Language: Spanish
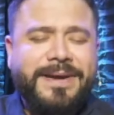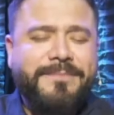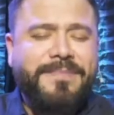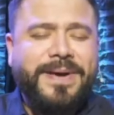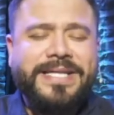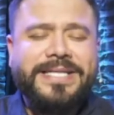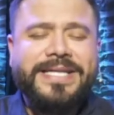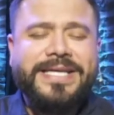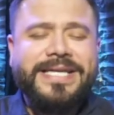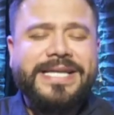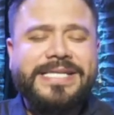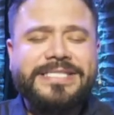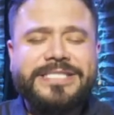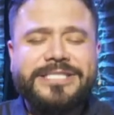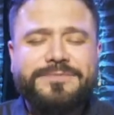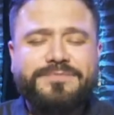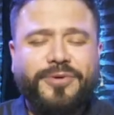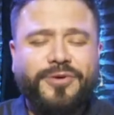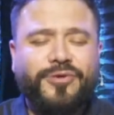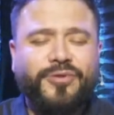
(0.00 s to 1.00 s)
Padre,
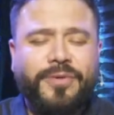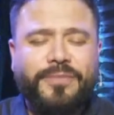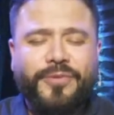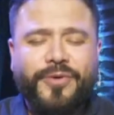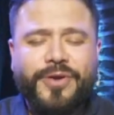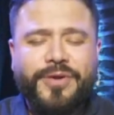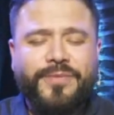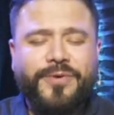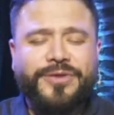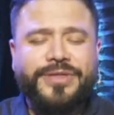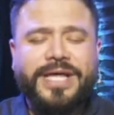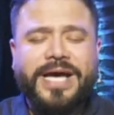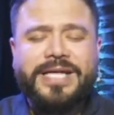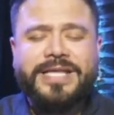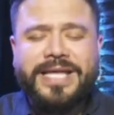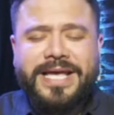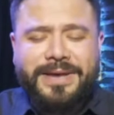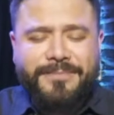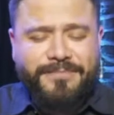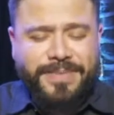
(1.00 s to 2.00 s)
gracias por tu amor y
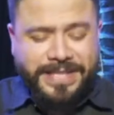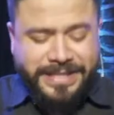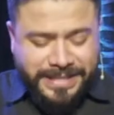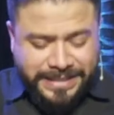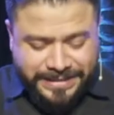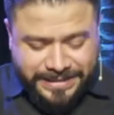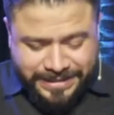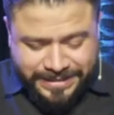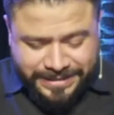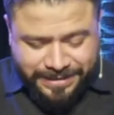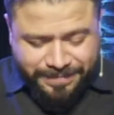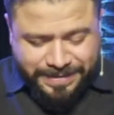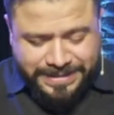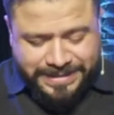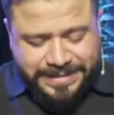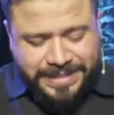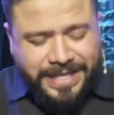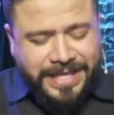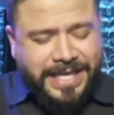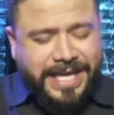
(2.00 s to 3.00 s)
bondad. Bendice este
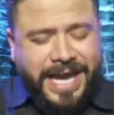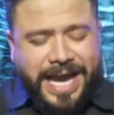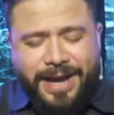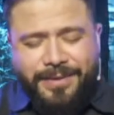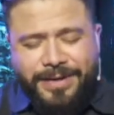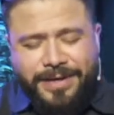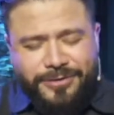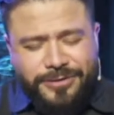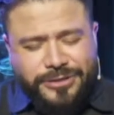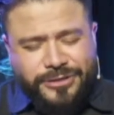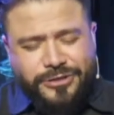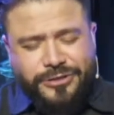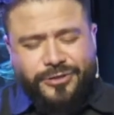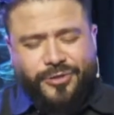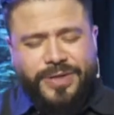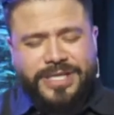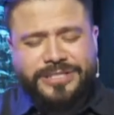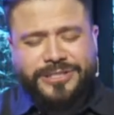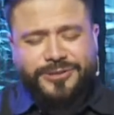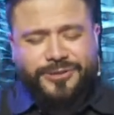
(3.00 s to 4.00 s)
mensaje, habla nuestros
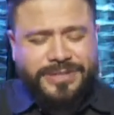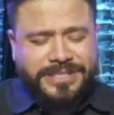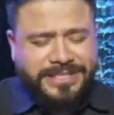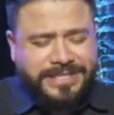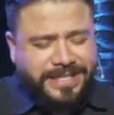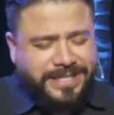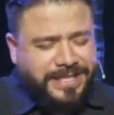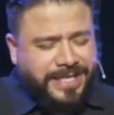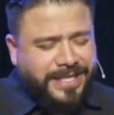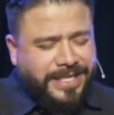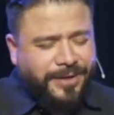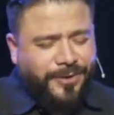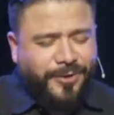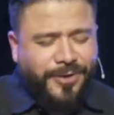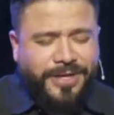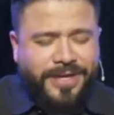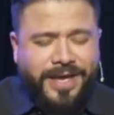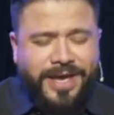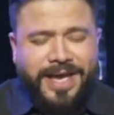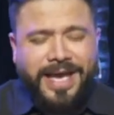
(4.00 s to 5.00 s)
corazones el día de
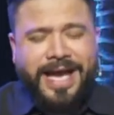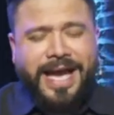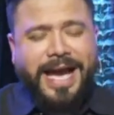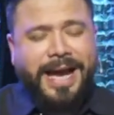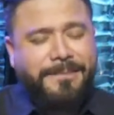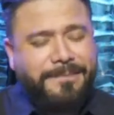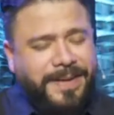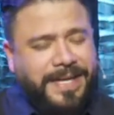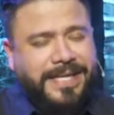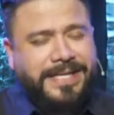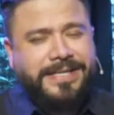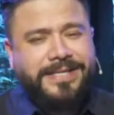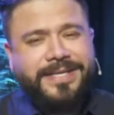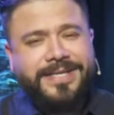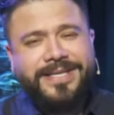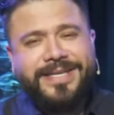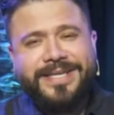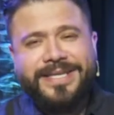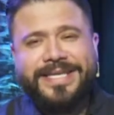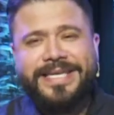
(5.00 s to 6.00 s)
hoy. Amén
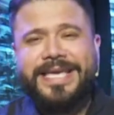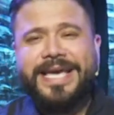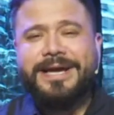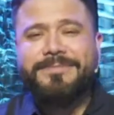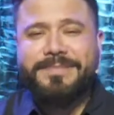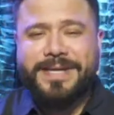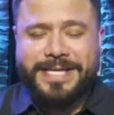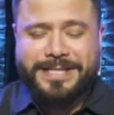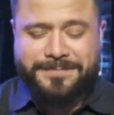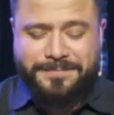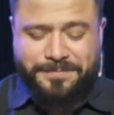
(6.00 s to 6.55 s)
y amén.